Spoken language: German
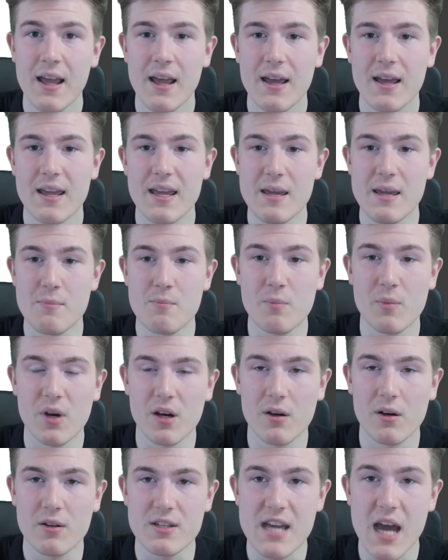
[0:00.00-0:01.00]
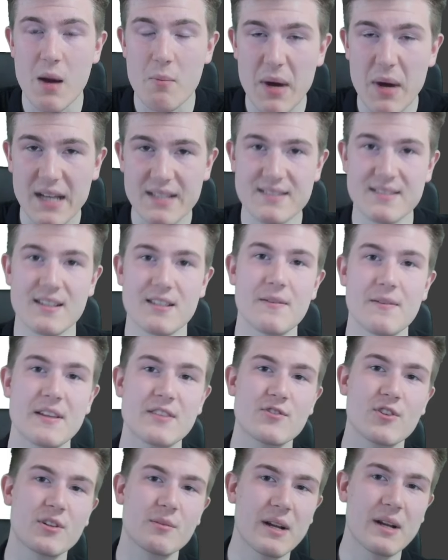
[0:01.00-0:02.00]
eben äh, ja, passen. Deswegen
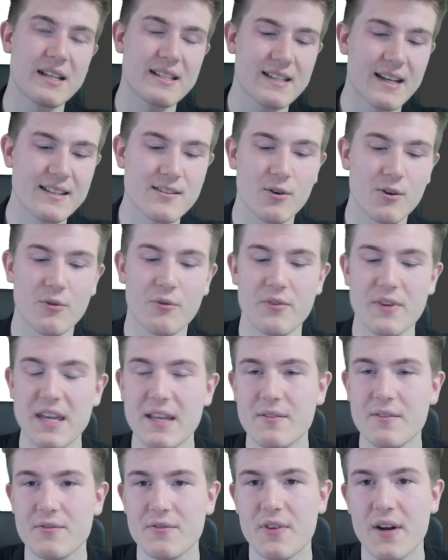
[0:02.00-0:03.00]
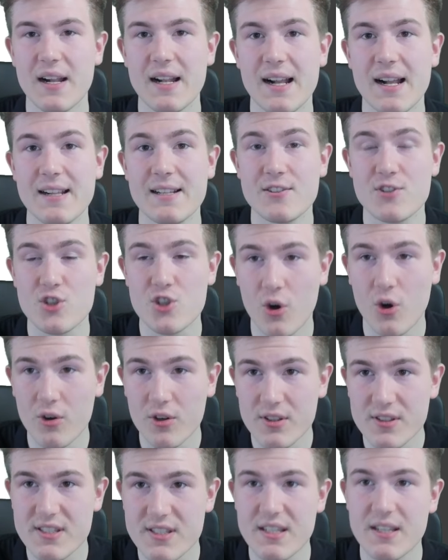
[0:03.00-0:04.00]
sollte man das Ganze auf jeden Fall als
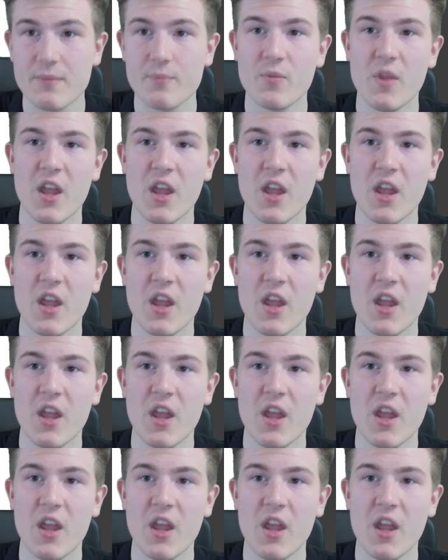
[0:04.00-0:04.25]
Chance sehen,